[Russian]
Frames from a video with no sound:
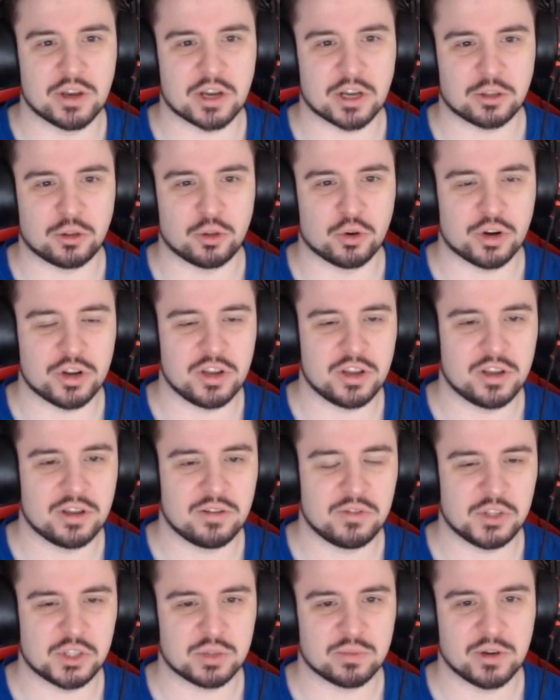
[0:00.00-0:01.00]
которые,
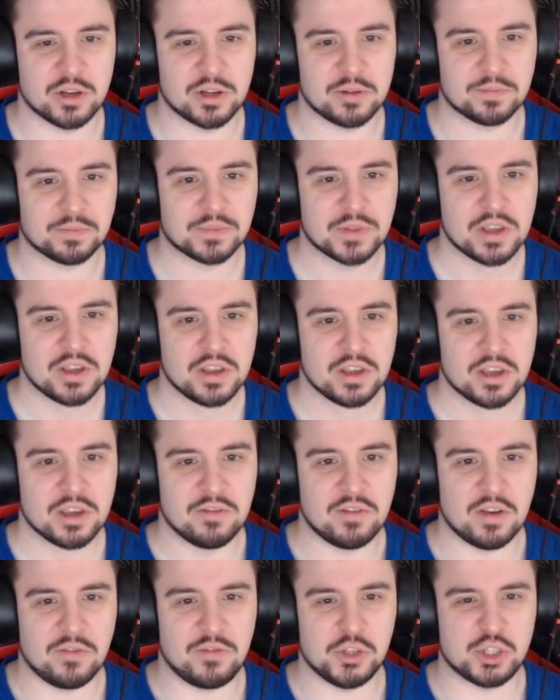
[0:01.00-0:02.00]
видимо,
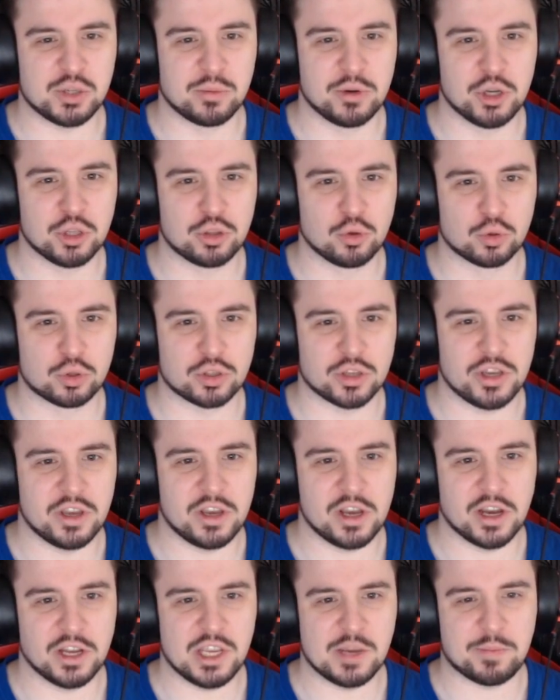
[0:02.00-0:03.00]
видимо, идут,
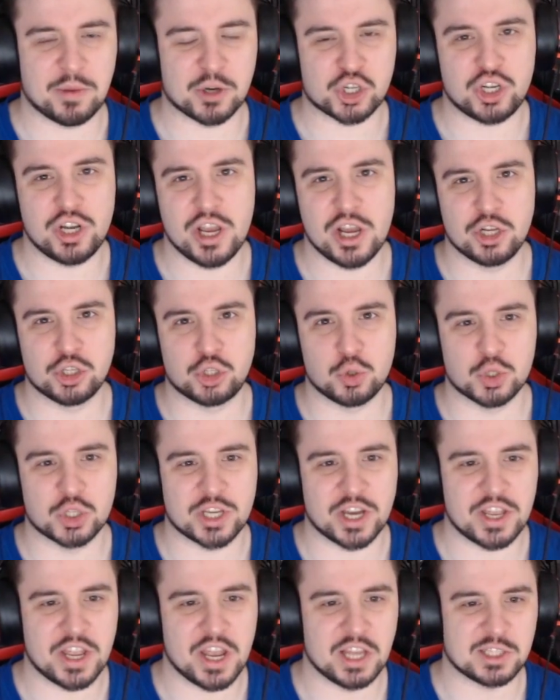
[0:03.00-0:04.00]
э, они пошли Эльзу
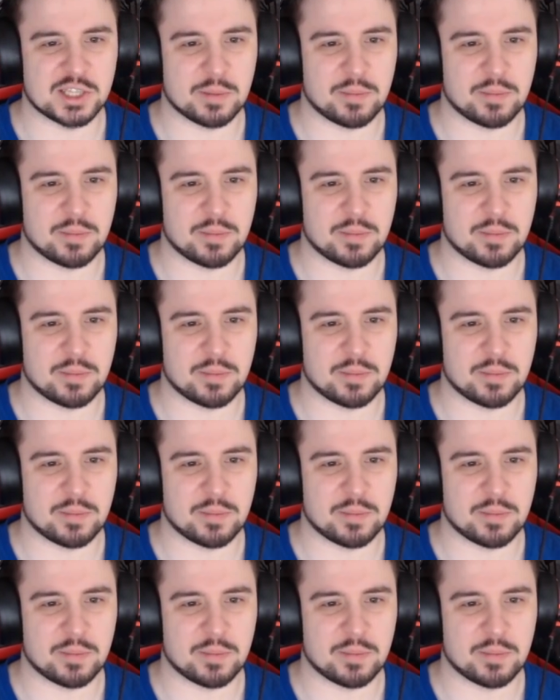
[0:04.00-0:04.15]
изгонять, а